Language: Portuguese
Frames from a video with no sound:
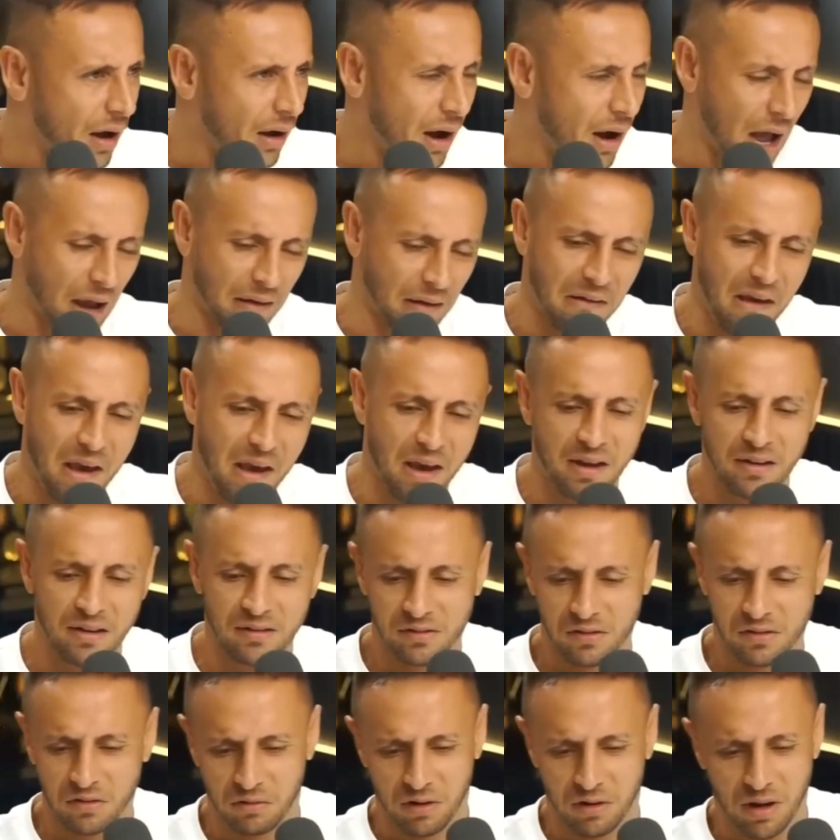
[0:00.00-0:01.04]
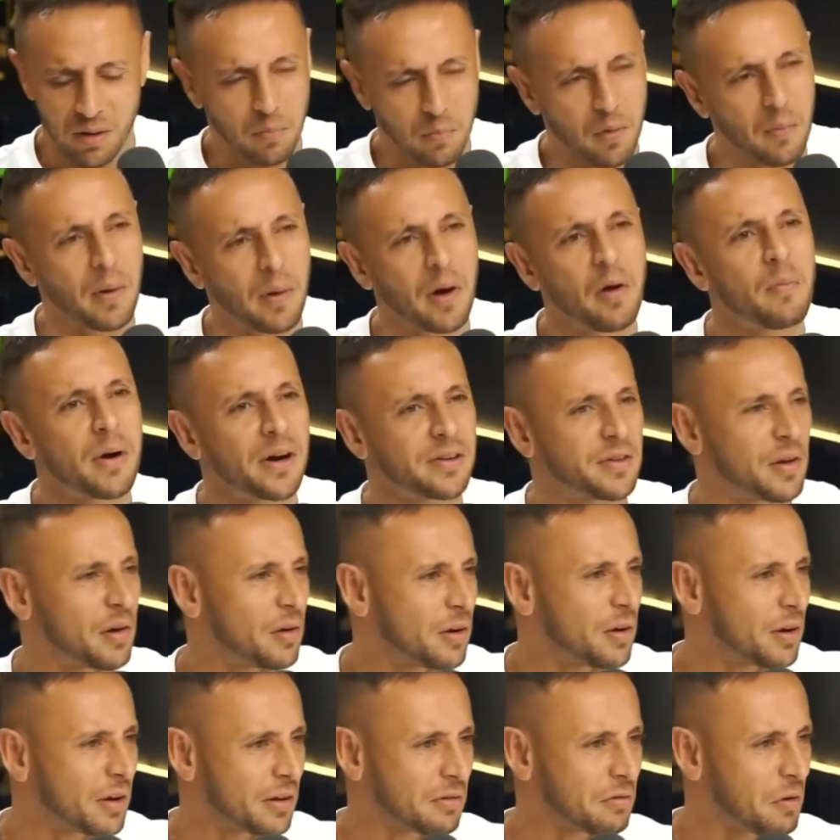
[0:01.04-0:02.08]
Ah, que isso, não sei o quê. Pô, pegamos um
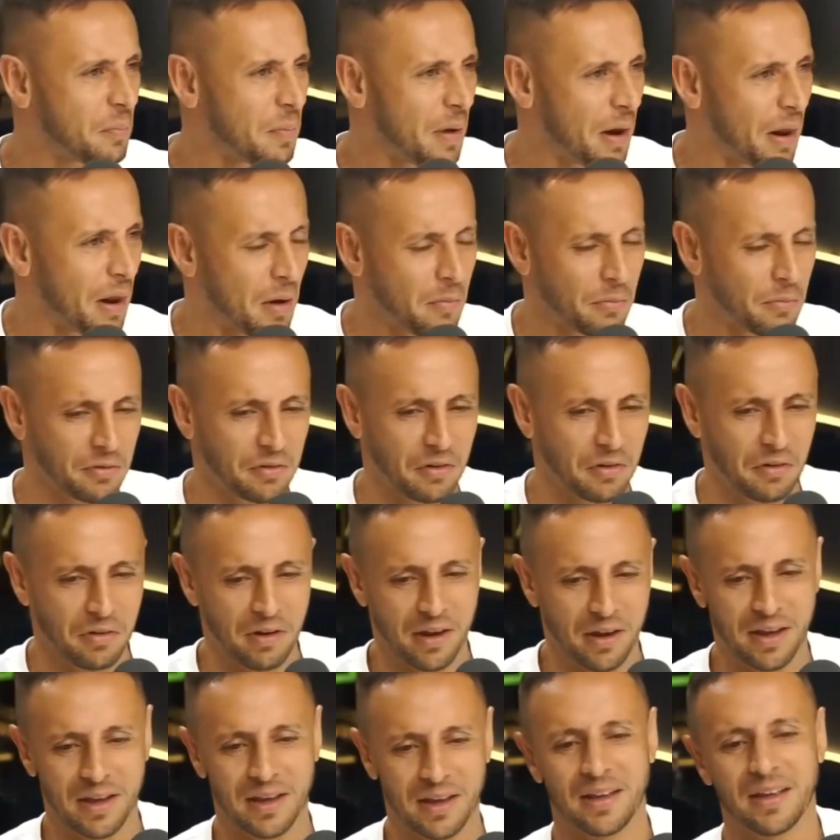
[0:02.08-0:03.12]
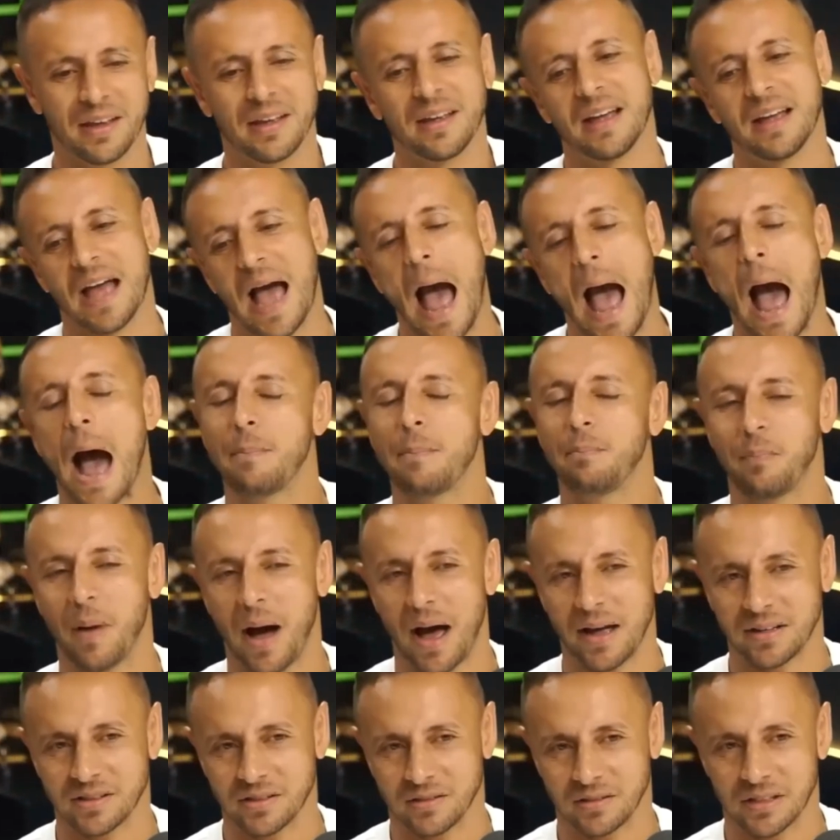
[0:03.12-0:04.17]
Barcelona, atropelamos, não sei o quê.
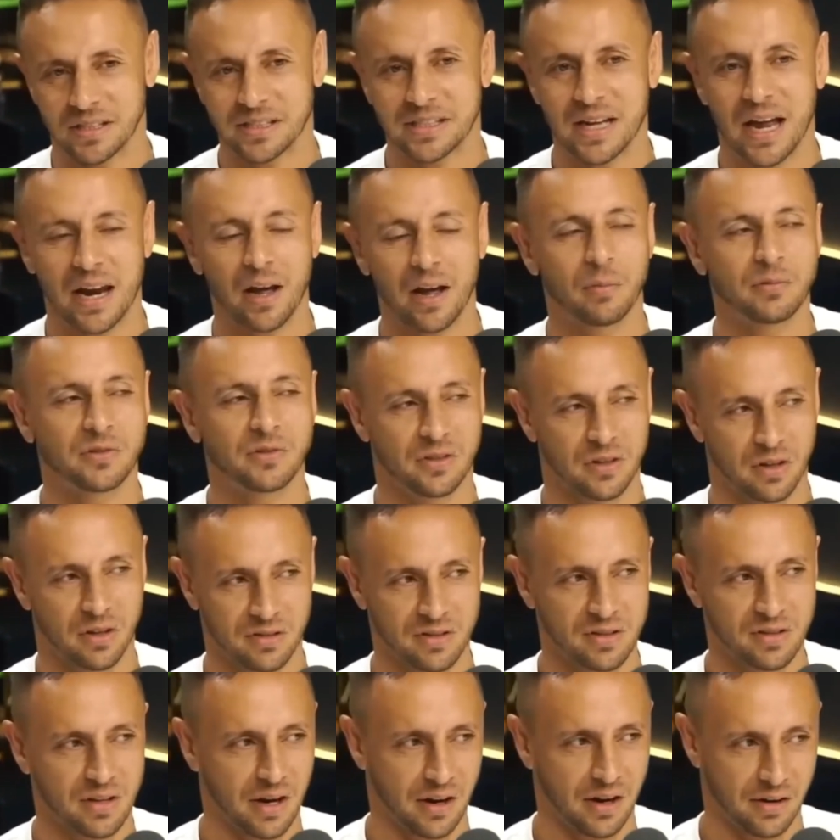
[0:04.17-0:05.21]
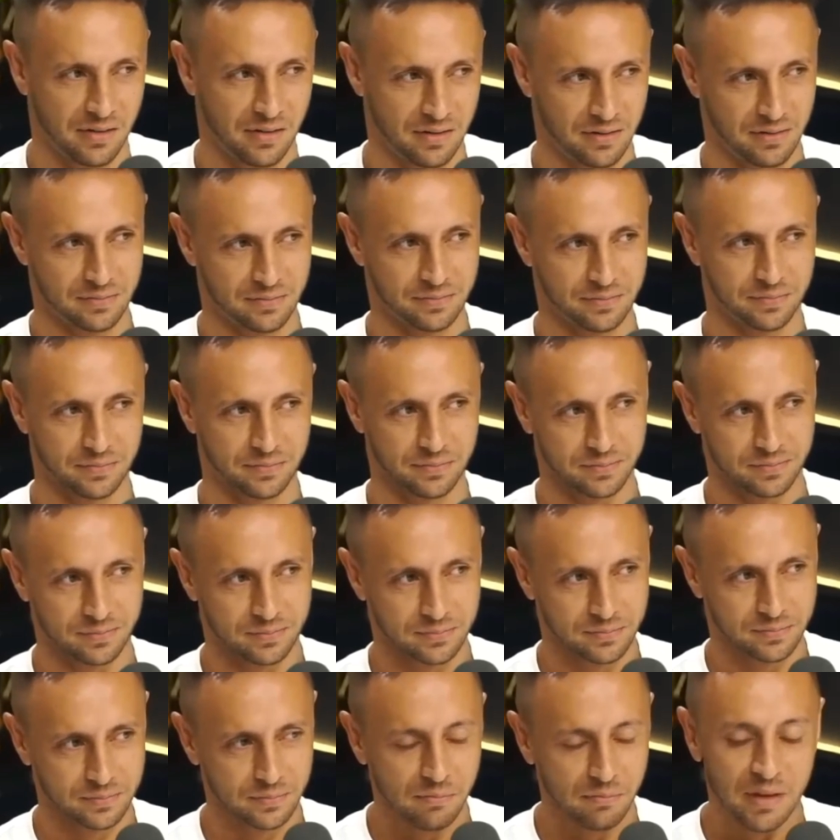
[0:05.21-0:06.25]
Rapaz, quando esse cara começou a dar os treinos.
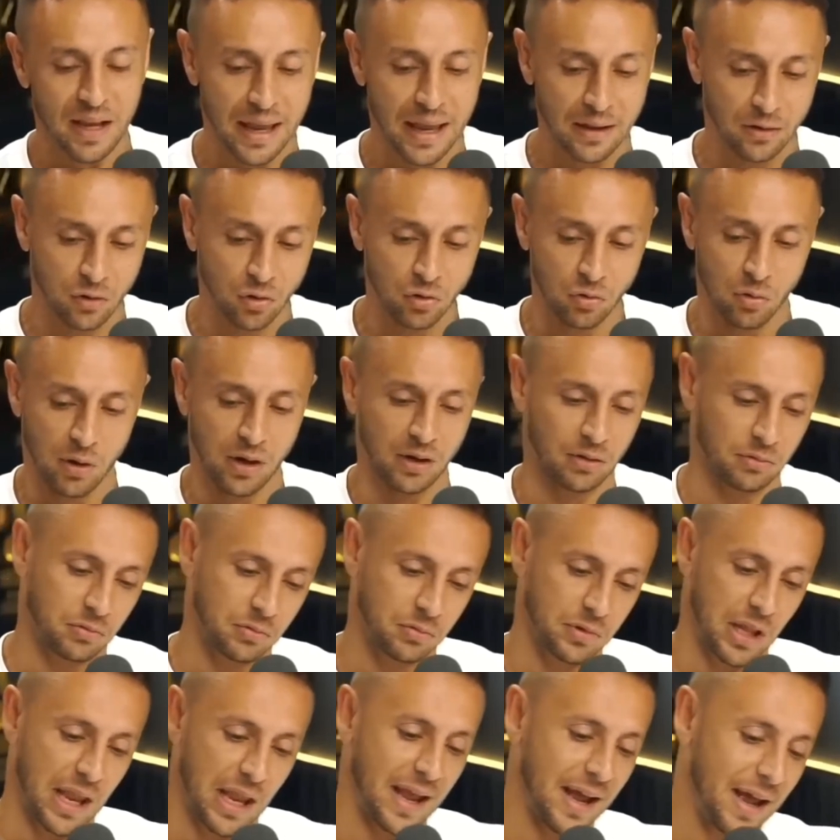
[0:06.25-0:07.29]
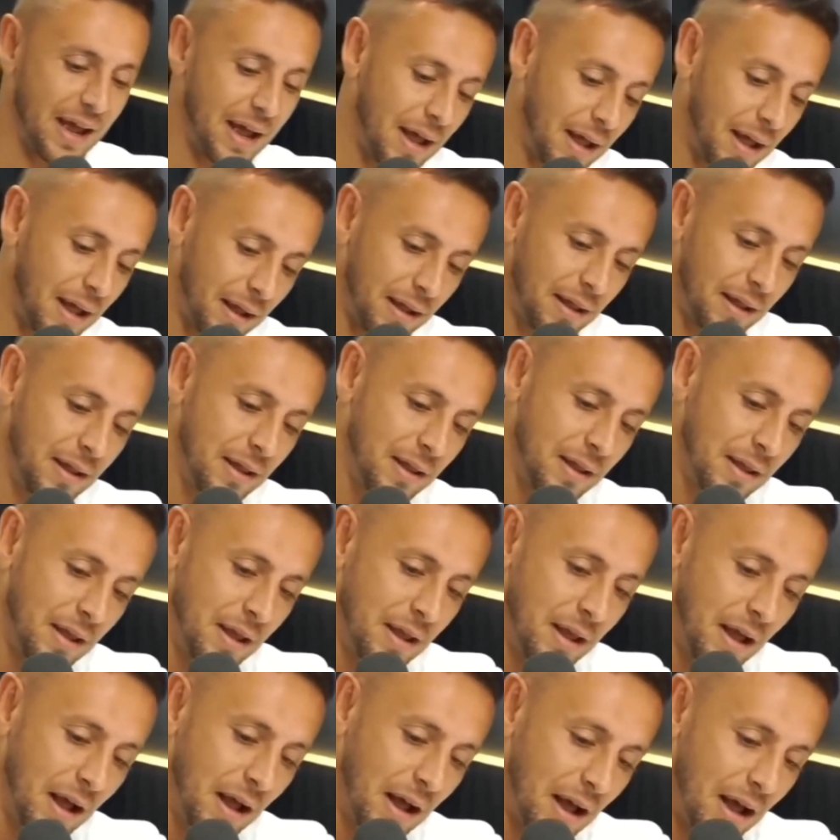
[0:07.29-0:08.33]
E aí todo ano tem a,
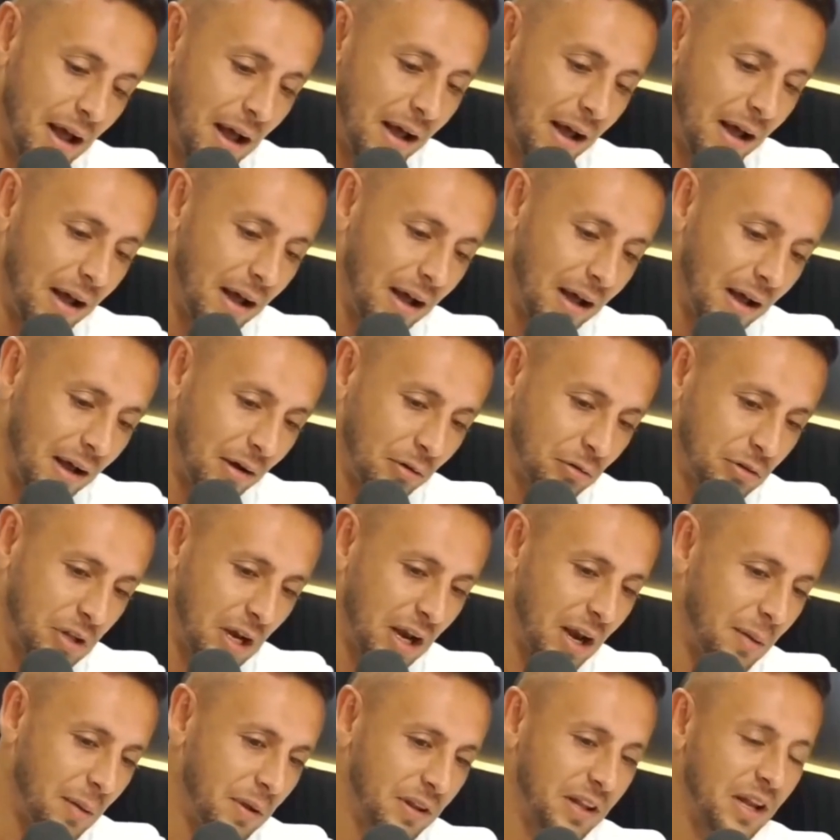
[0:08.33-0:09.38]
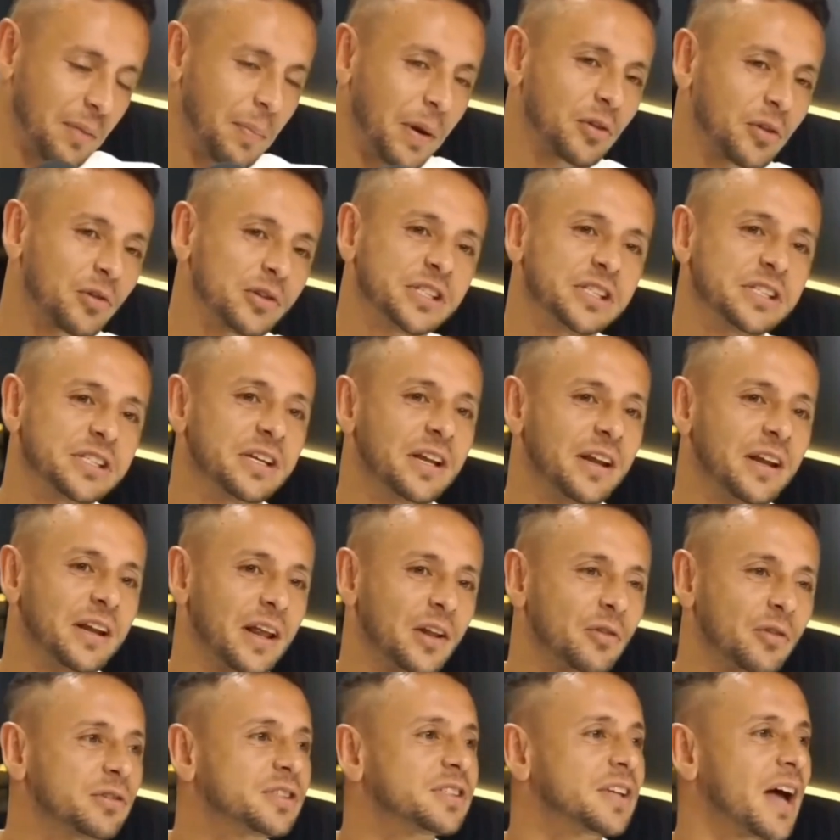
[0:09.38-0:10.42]
a o treinamento ali pra torcida, né? No
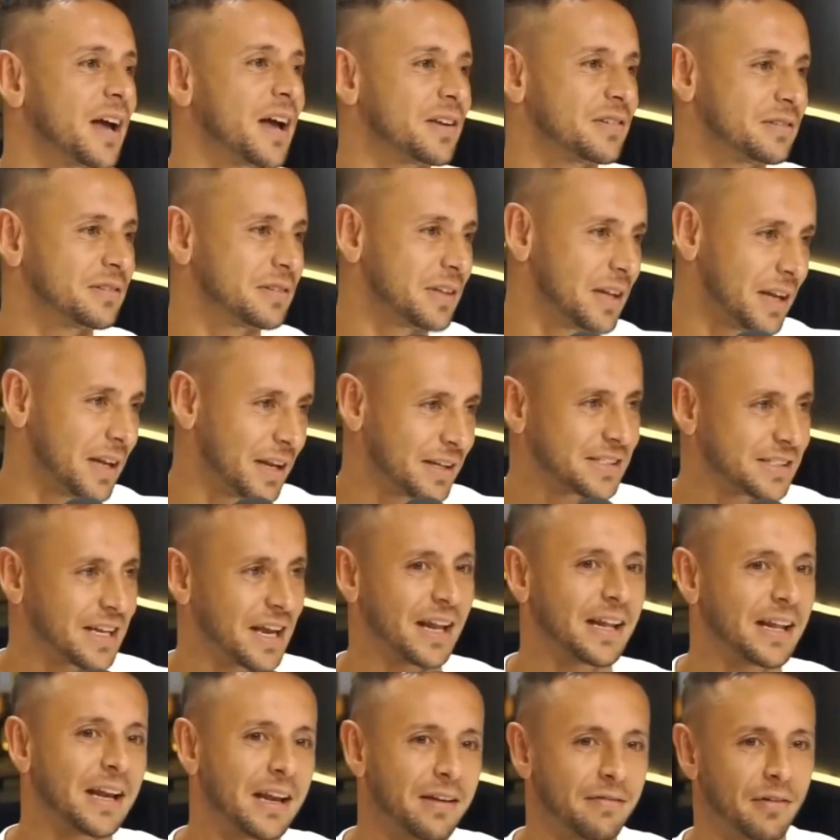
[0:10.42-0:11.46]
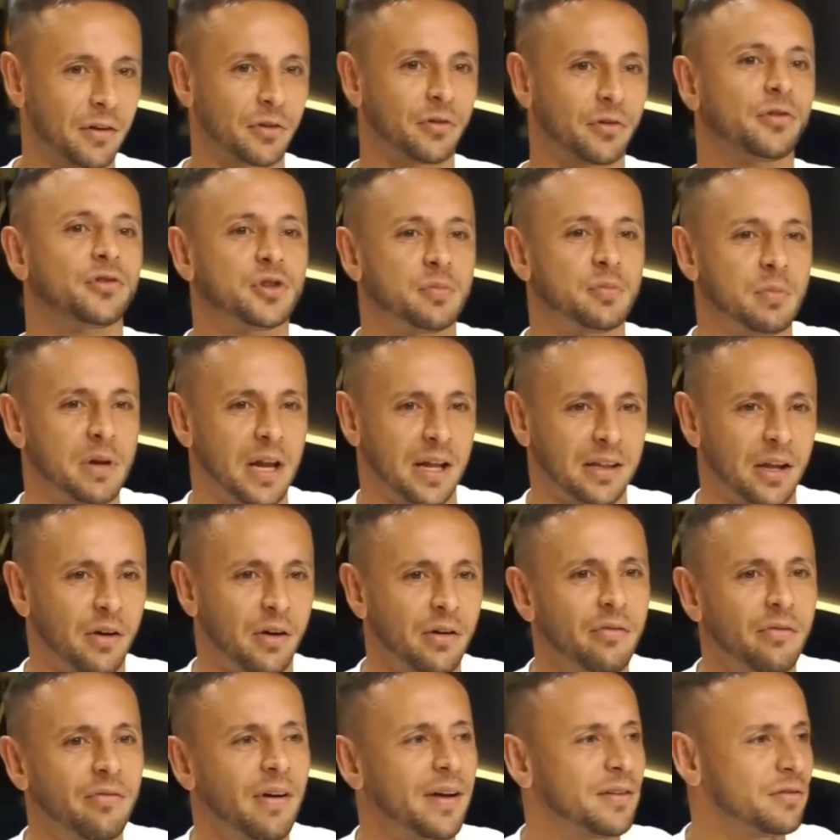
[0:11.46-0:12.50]
estádio, na Alianza Arena ali, vai todo time lá tal e
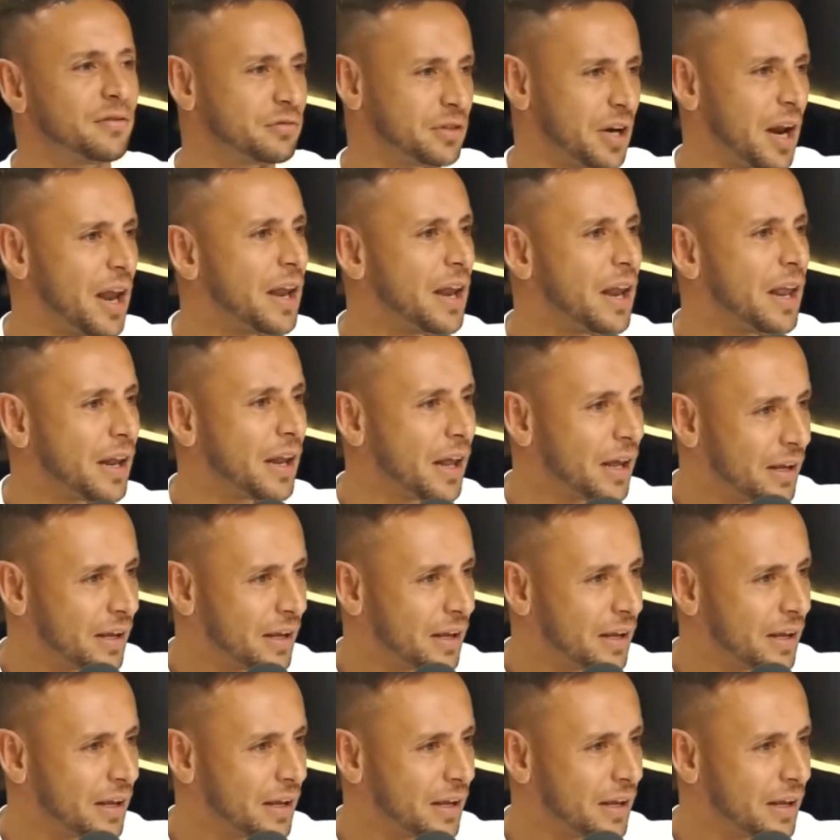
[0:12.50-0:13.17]
faz um treininho, né?